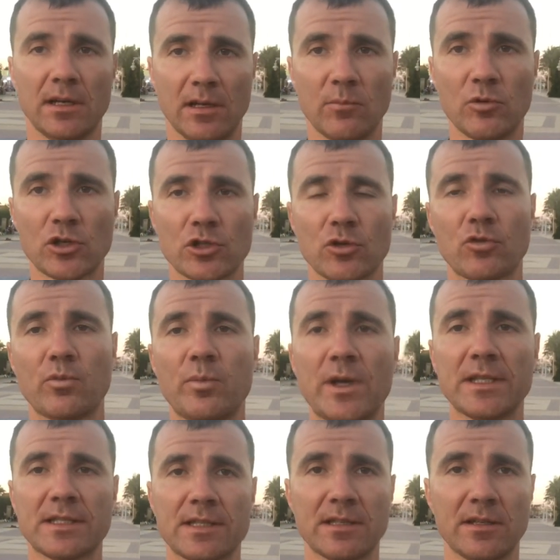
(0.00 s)
можно
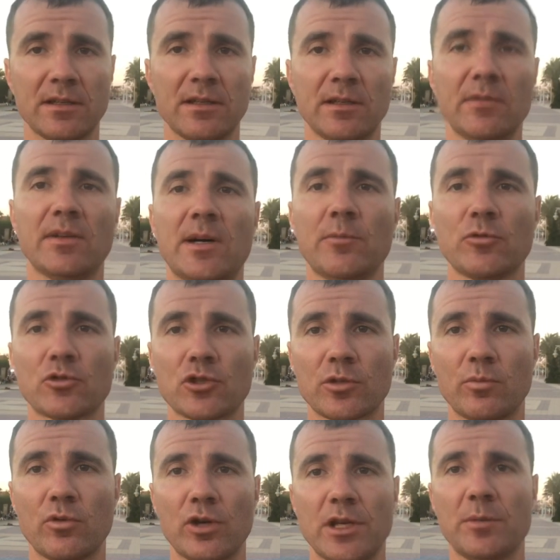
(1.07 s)
купаться и вам нужен
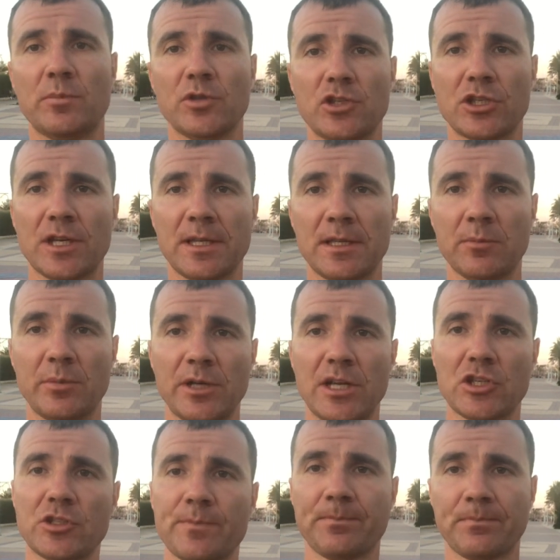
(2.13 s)
более песчаный пляж.